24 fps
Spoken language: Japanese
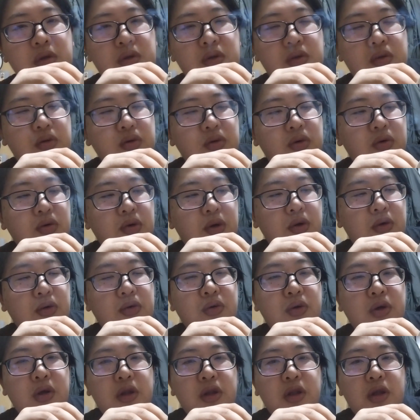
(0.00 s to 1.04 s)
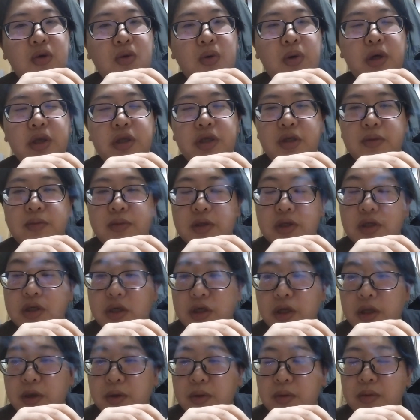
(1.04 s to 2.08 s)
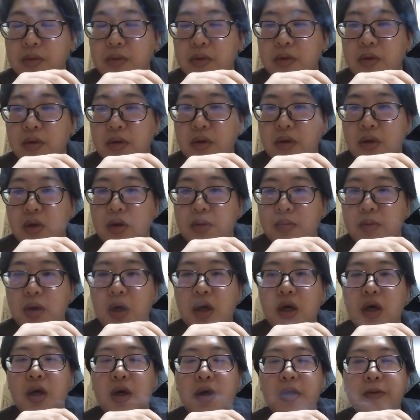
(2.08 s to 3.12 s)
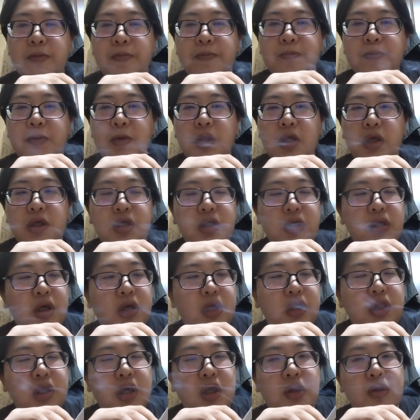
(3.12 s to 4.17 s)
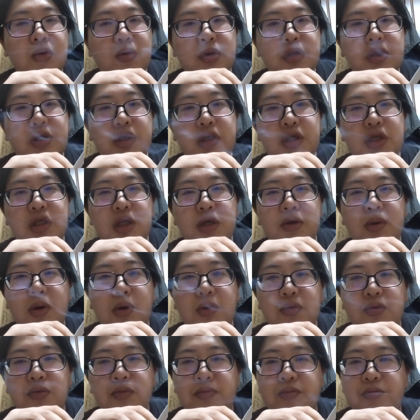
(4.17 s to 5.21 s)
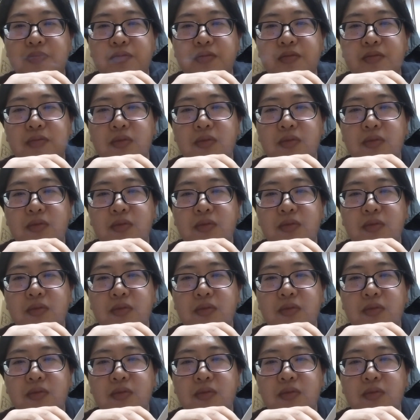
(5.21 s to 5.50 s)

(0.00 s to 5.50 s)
ちょっと今日はこの辺で終わりにしますかね。まあ、私が言いたいのは人生は運。